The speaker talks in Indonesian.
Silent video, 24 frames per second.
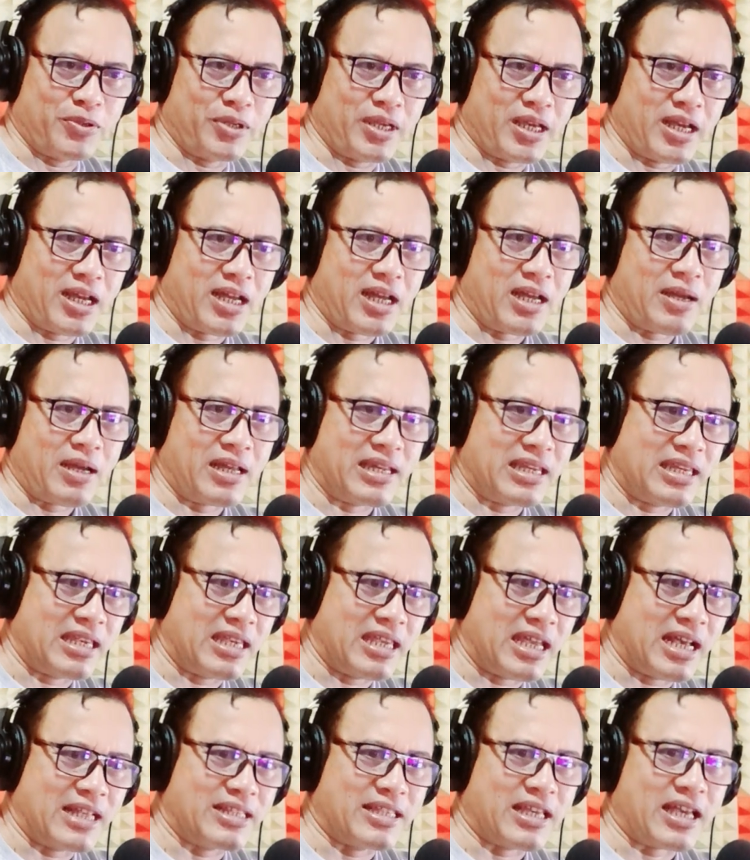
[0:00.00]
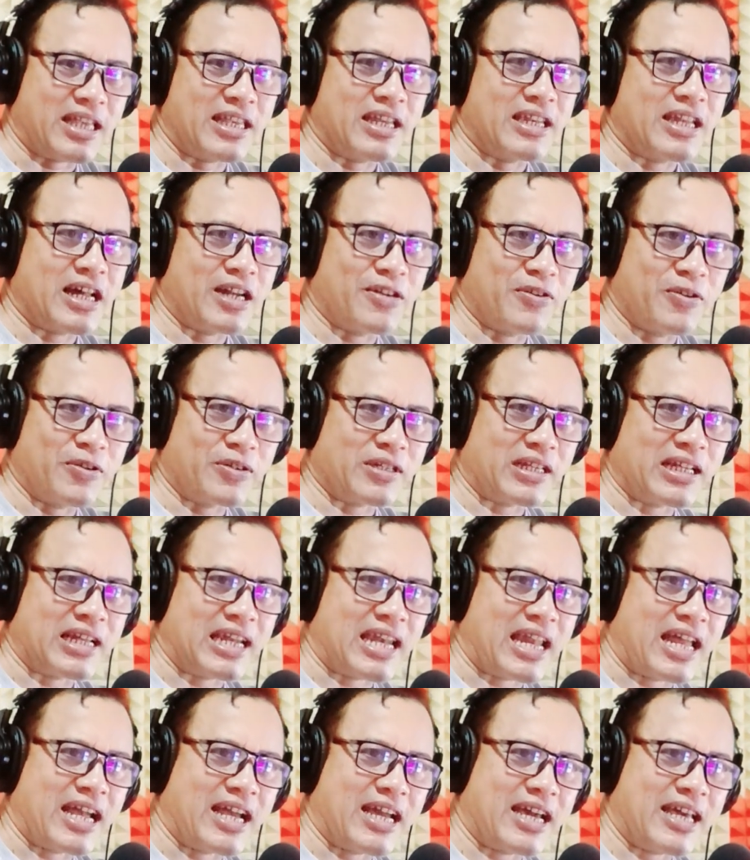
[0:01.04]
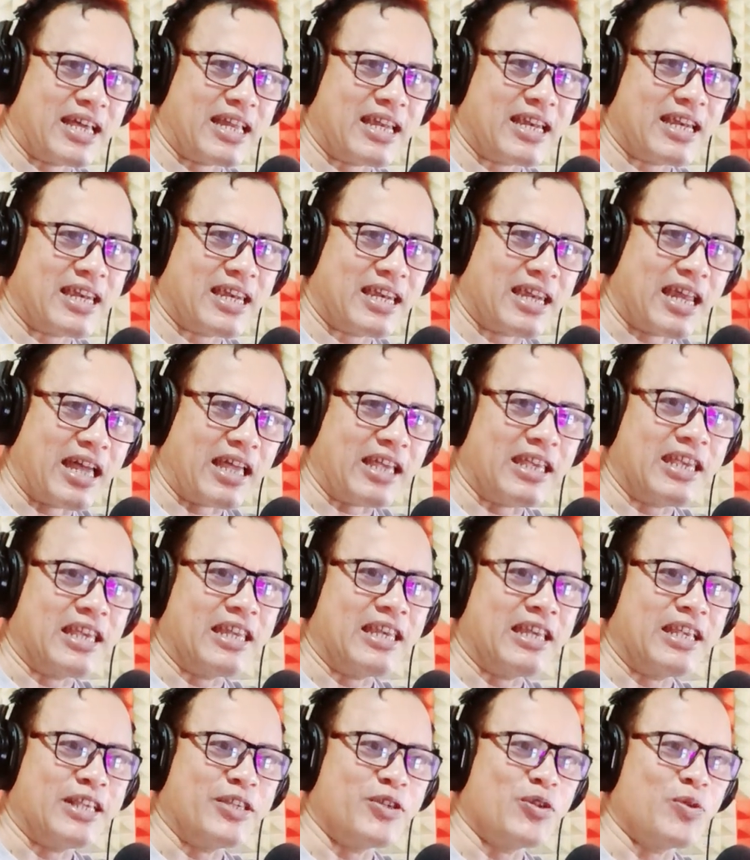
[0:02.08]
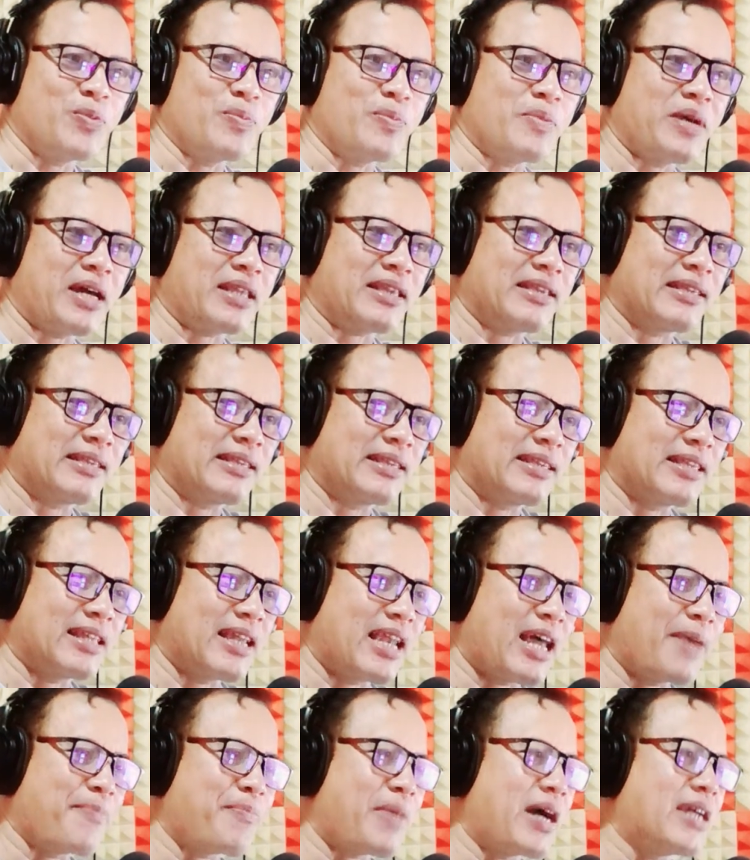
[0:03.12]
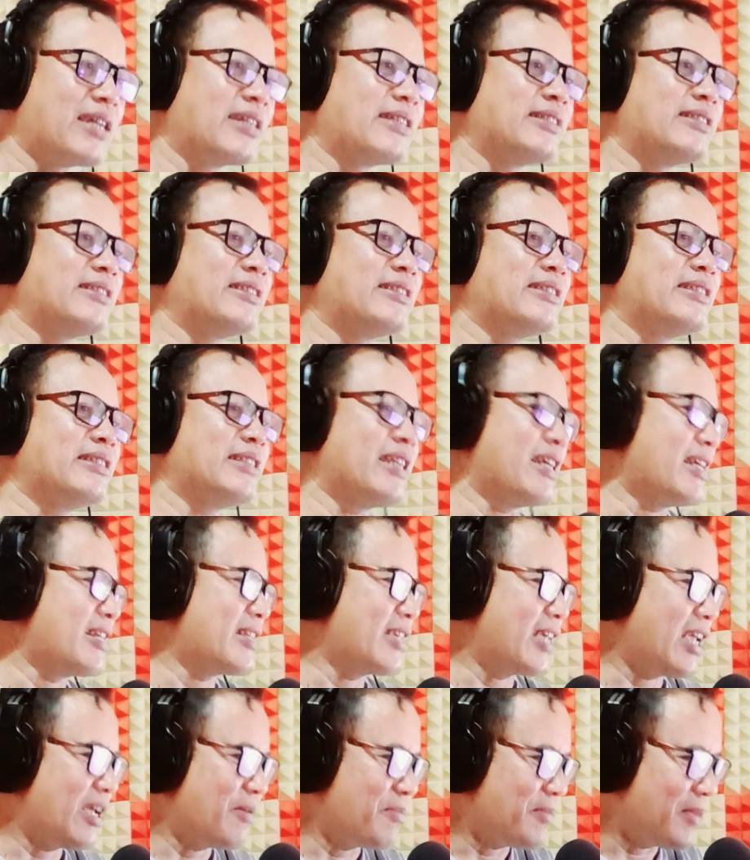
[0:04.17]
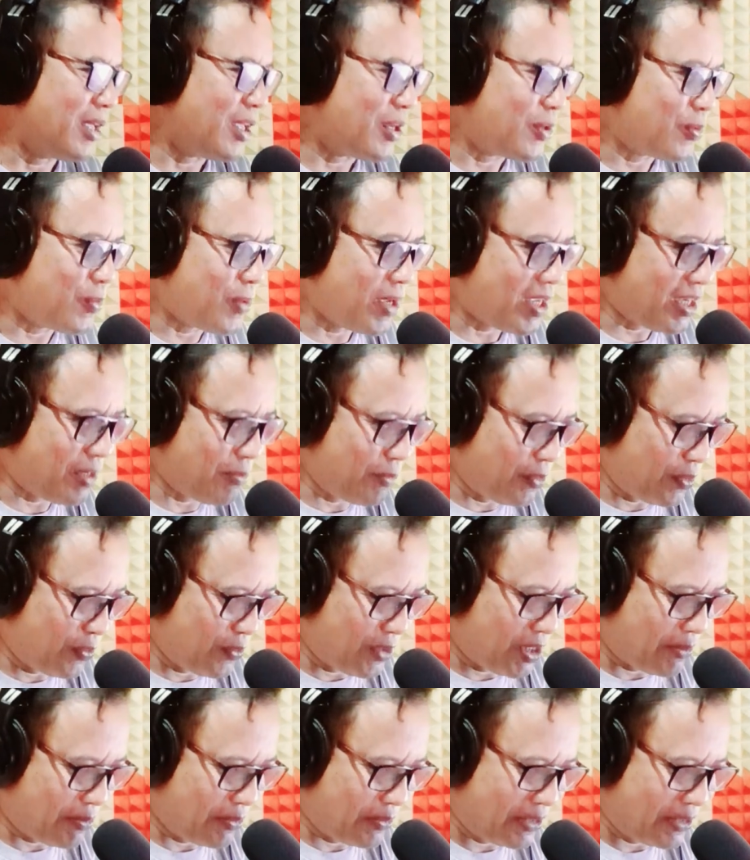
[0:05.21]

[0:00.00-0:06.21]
ya di acaranya Dangdut Kenangan hari ini Jumat 8 Desember 2023.